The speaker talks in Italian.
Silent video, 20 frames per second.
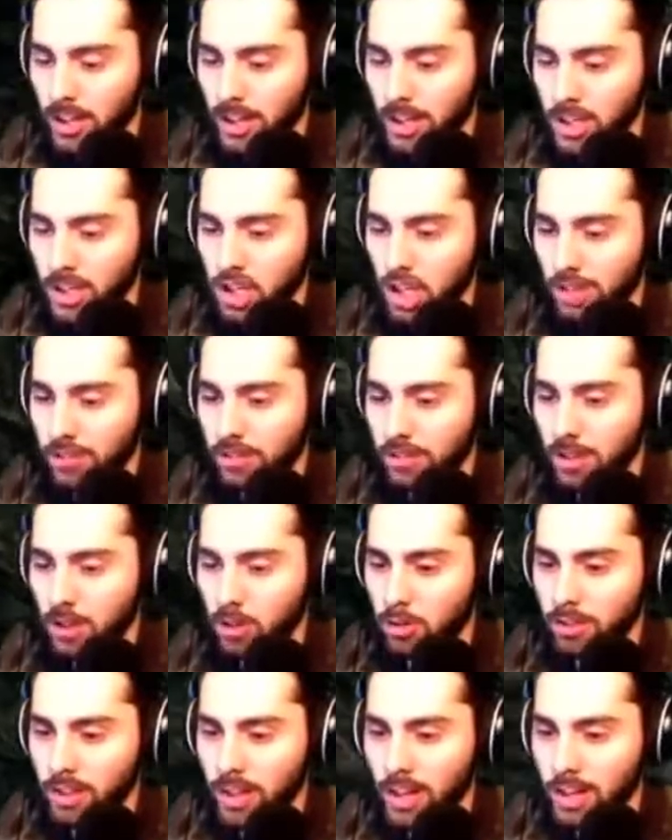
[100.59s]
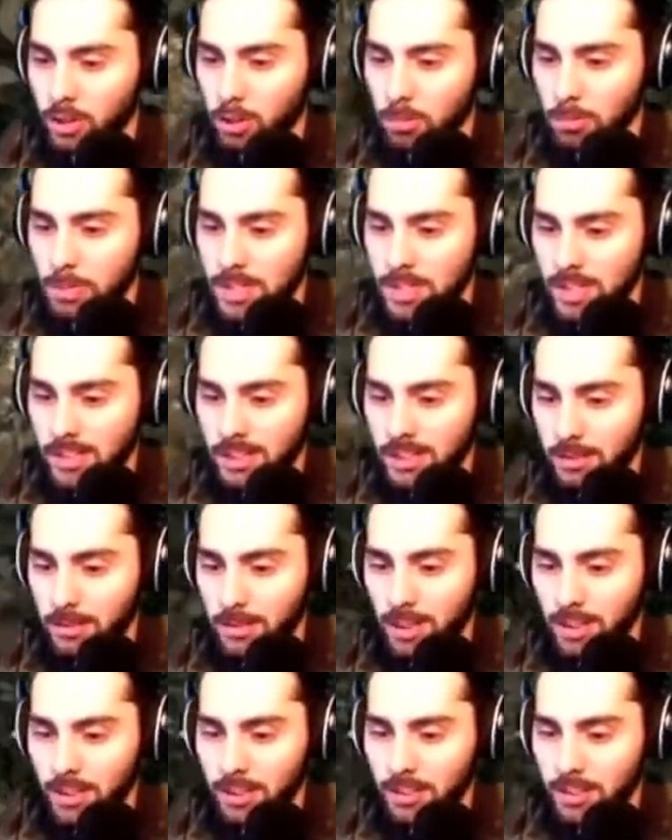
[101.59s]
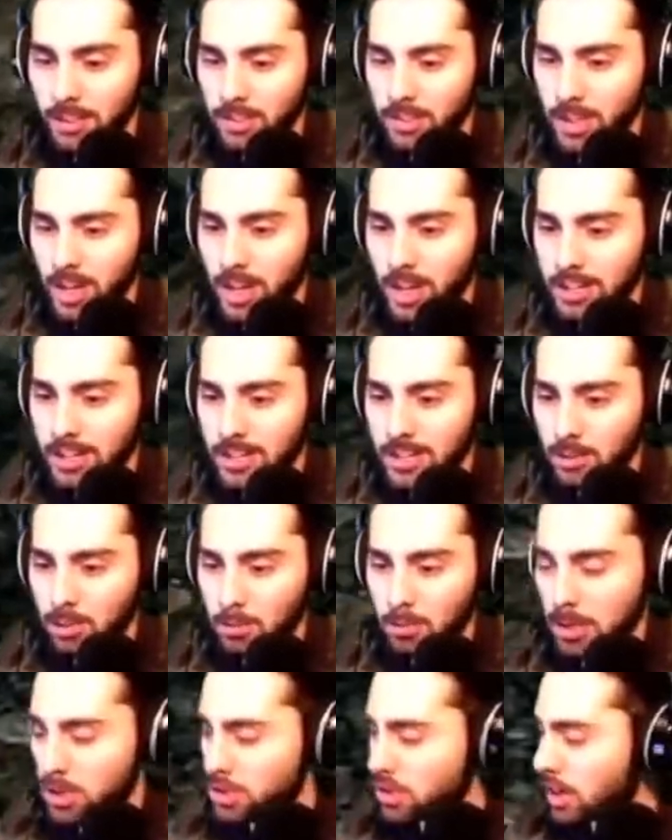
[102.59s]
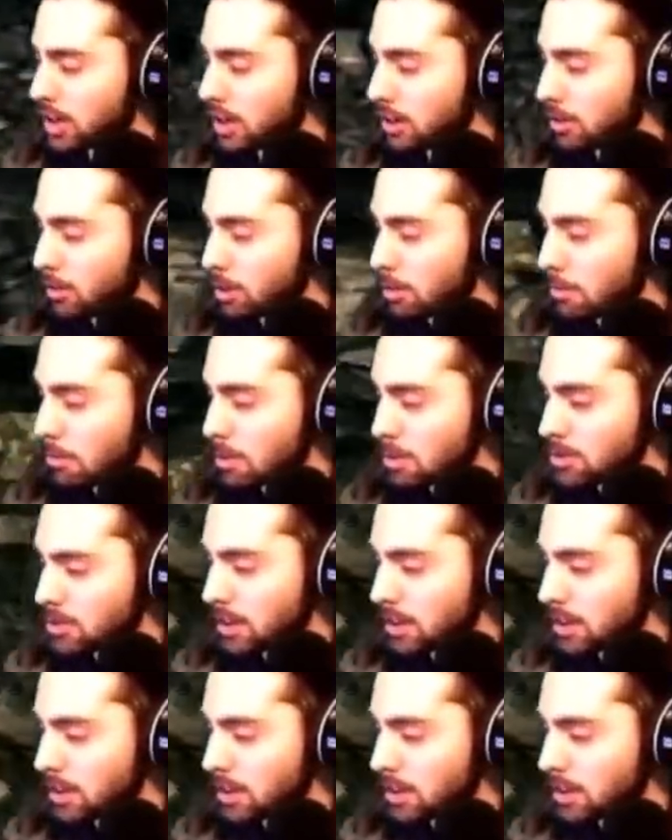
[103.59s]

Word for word: che ci aveva rovinato pesantemente. Cioè, era stato un macello quel boss